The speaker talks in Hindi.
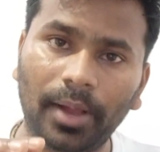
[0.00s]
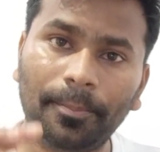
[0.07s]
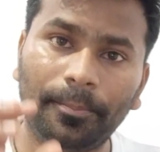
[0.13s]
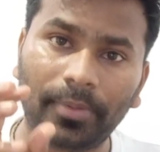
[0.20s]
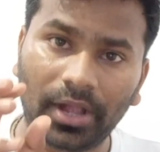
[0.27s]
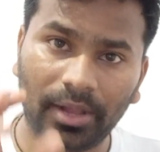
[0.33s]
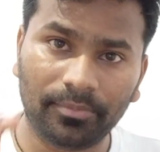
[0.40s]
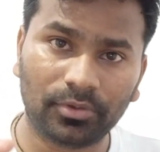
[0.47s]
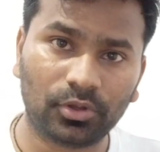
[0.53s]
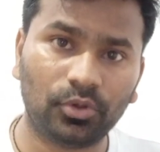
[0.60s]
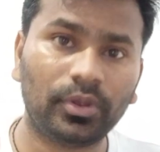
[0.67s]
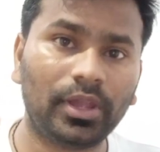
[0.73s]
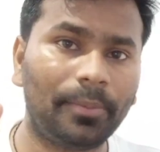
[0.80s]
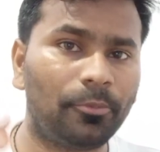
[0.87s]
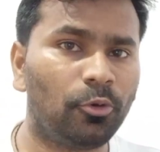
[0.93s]
आप काम
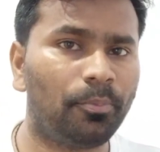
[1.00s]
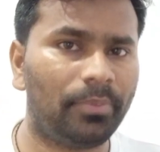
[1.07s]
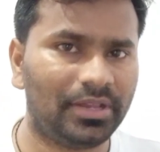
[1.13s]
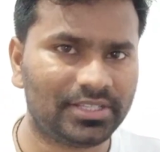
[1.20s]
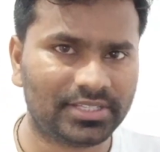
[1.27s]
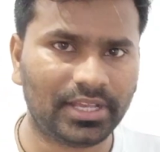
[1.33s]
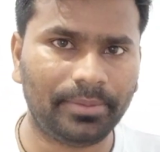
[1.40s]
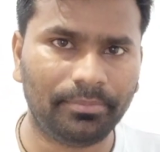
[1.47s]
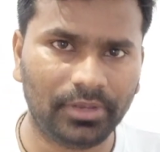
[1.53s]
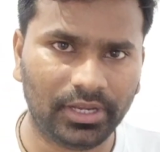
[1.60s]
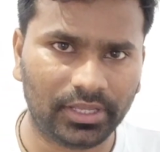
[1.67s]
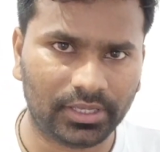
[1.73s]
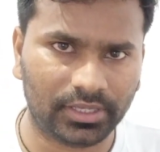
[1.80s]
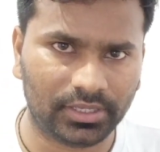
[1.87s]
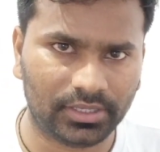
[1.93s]
करोगे आपको पैसा
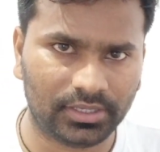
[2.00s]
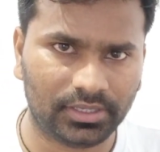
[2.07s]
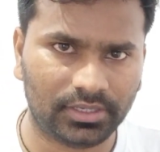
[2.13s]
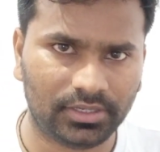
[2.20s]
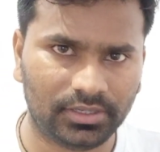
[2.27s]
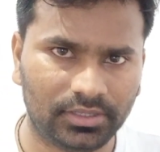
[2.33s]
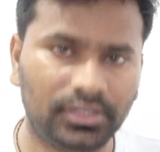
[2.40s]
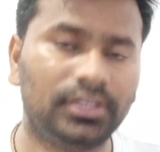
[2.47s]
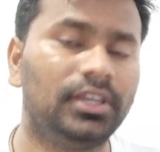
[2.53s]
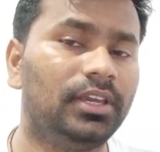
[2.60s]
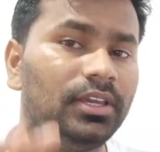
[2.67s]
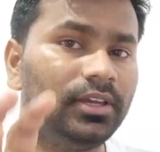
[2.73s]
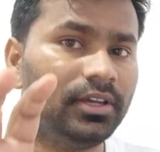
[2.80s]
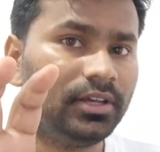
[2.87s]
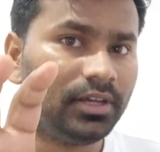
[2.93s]
मिलेंगे ठीक
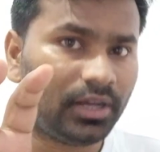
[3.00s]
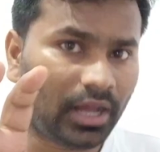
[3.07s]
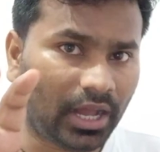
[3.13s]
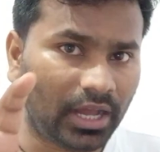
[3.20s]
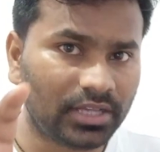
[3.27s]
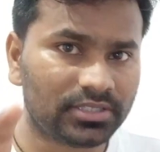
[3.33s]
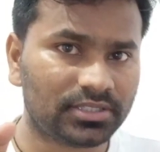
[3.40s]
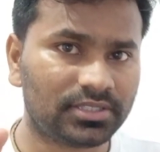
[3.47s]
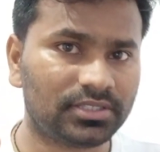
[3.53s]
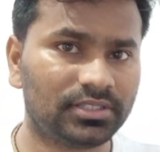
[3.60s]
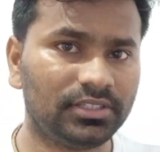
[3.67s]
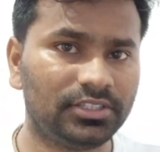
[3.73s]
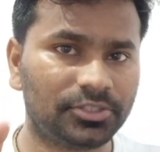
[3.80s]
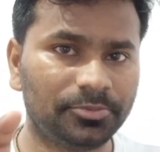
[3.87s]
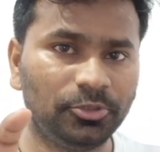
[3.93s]
है आज
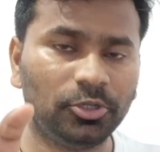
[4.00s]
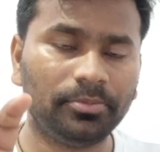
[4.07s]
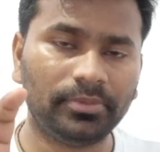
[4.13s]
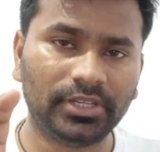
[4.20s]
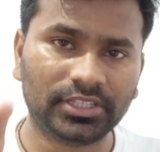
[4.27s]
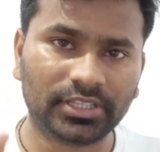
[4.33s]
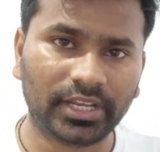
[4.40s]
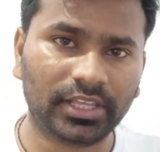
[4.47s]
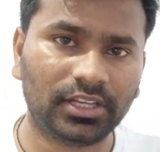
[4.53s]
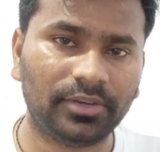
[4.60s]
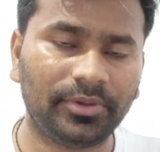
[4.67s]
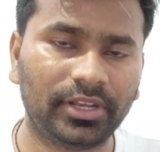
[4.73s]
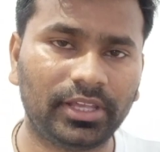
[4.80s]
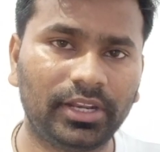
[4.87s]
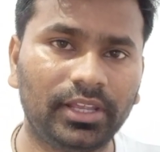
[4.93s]
इस वीडियो में इतना ही
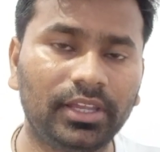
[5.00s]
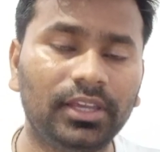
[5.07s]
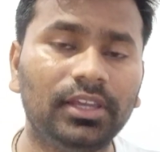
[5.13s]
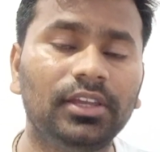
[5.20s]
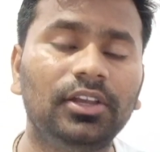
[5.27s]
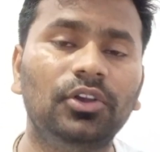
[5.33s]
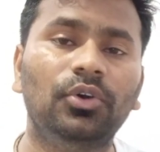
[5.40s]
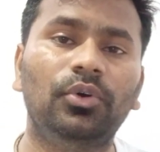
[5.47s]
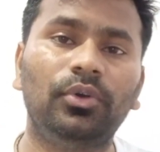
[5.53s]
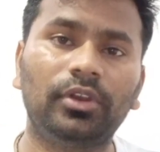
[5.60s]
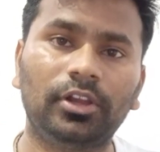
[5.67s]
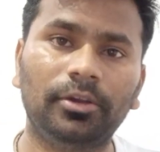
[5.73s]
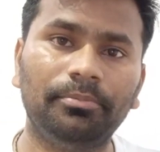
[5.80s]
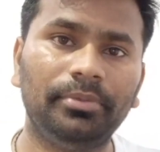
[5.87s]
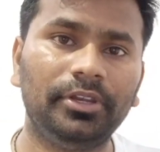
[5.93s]
कवर करेंगे और
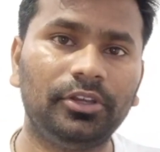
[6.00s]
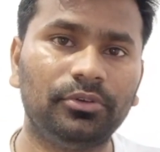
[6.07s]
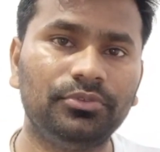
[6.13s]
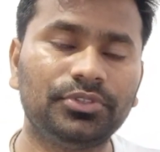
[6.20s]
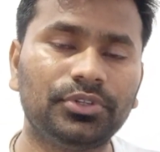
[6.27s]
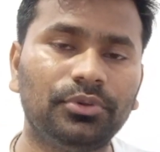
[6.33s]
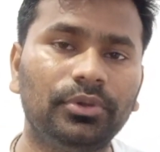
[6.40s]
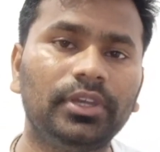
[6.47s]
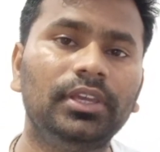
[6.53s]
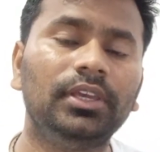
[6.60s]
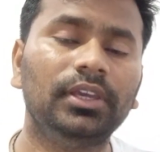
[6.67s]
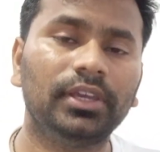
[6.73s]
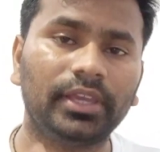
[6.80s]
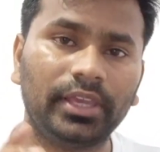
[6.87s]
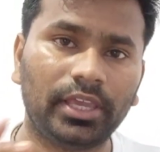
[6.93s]
कंपनी कौन सी होगी
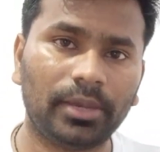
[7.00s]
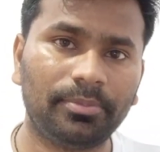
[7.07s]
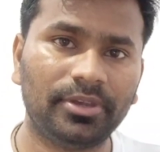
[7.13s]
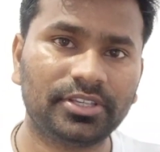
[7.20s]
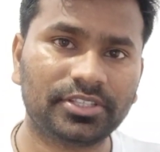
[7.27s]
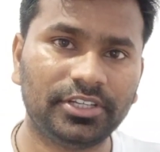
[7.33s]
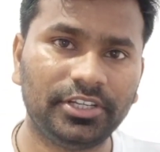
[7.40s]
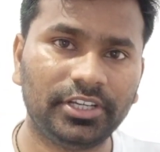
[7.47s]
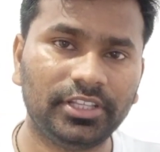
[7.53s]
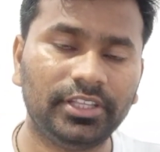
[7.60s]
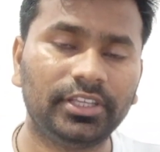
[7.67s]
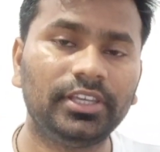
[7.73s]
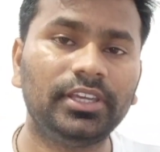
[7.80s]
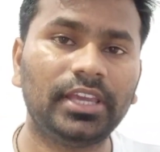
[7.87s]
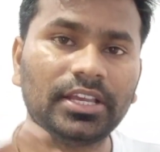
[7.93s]
क्या फैसिलिटी
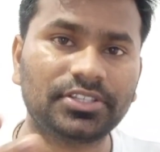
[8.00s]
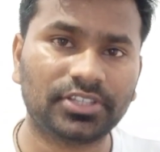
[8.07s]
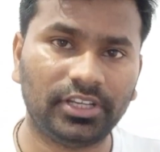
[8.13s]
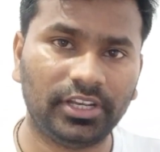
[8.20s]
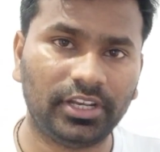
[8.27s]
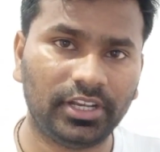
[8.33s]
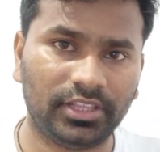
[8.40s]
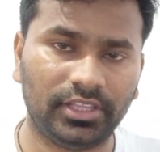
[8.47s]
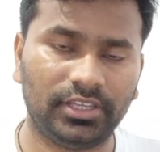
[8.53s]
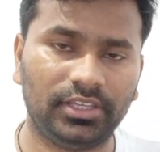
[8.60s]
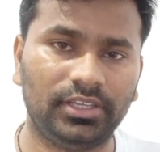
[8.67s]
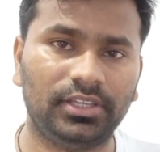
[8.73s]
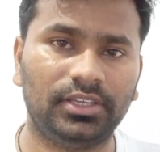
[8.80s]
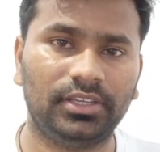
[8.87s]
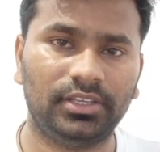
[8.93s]
देगी क्या सैलरी
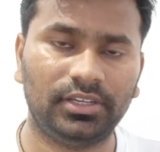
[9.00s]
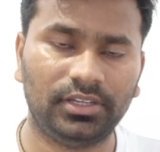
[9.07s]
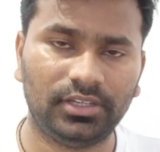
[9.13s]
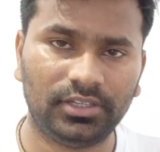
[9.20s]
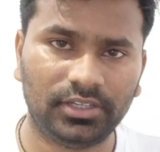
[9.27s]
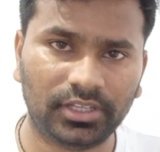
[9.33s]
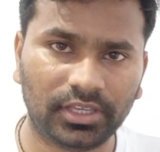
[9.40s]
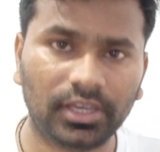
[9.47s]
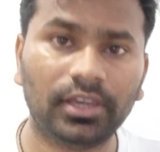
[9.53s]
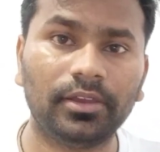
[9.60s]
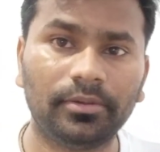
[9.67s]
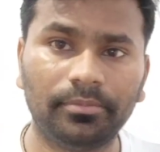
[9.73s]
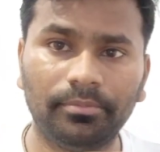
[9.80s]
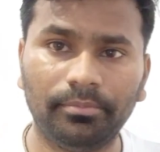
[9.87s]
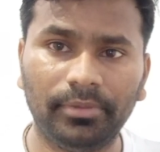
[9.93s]
देगी ठीक है
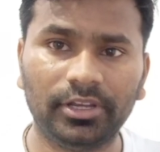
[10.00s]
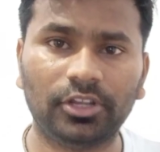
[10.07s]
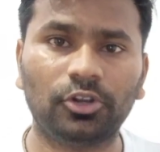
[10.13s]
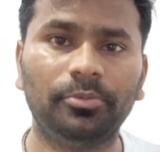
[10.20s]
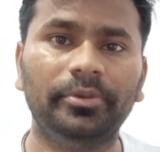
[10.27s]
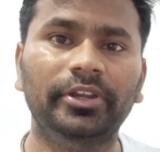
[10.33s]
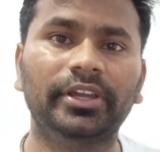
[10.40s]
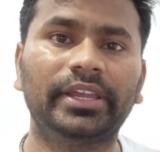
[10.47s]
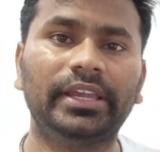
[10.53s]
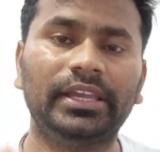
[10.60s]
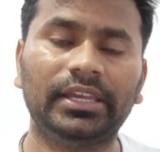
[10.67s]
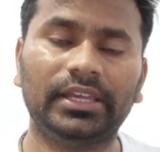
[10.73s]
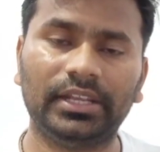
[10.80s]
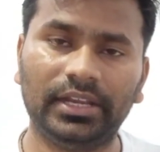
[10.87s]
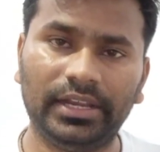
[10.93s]
बने रहो वीडियो
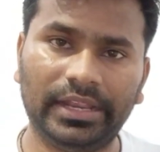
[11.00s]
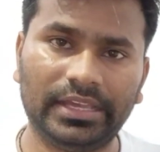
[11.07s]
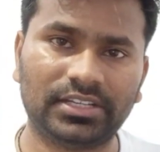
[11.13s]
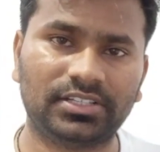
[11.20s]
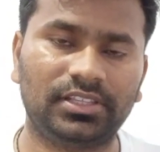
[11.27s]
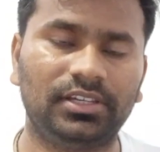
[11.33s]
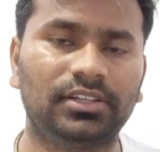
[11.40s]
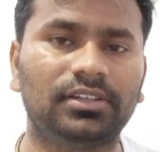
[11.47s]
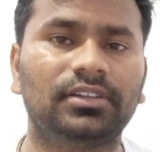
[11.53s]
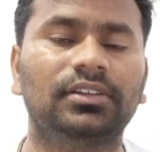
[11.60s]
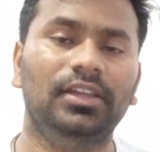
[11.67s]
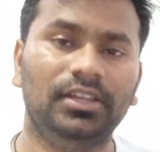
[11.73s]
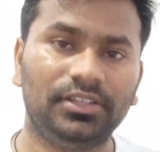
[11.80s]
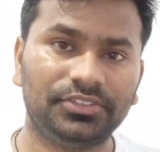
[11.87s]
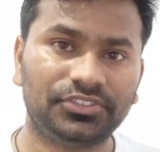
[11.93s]
के लास्ट तक
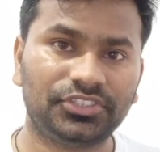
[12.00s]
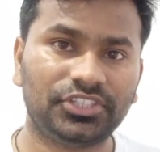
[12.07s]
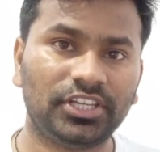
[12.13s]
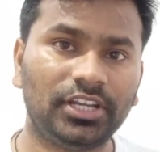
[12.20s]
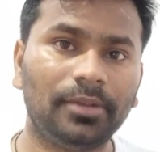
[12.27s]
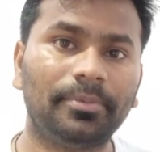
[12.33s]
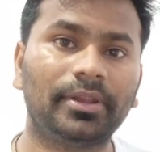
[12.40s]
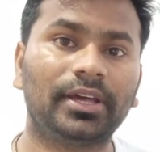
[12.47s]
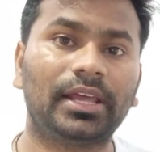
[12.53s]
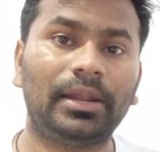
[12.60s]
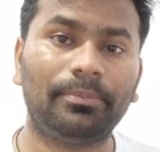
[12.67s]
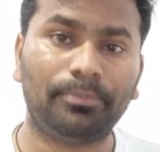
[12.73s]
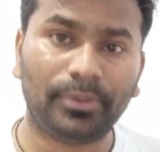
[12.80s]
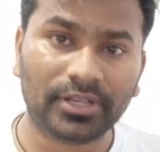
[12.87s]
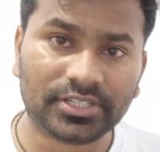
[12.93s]
चैनल पर अगर
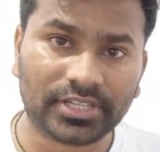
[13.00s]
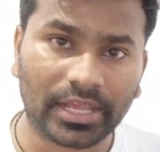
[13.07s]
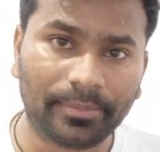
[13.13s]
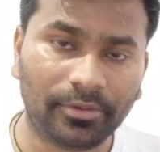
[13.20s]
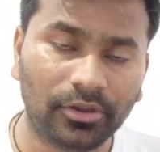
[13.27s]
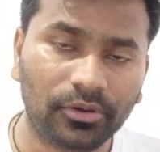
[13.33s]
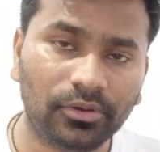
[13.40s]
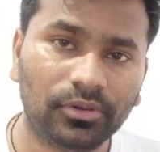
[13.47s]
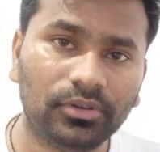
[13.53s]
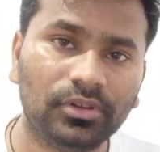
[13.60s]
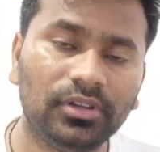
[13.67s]
आप फर्स्ट टाइम हो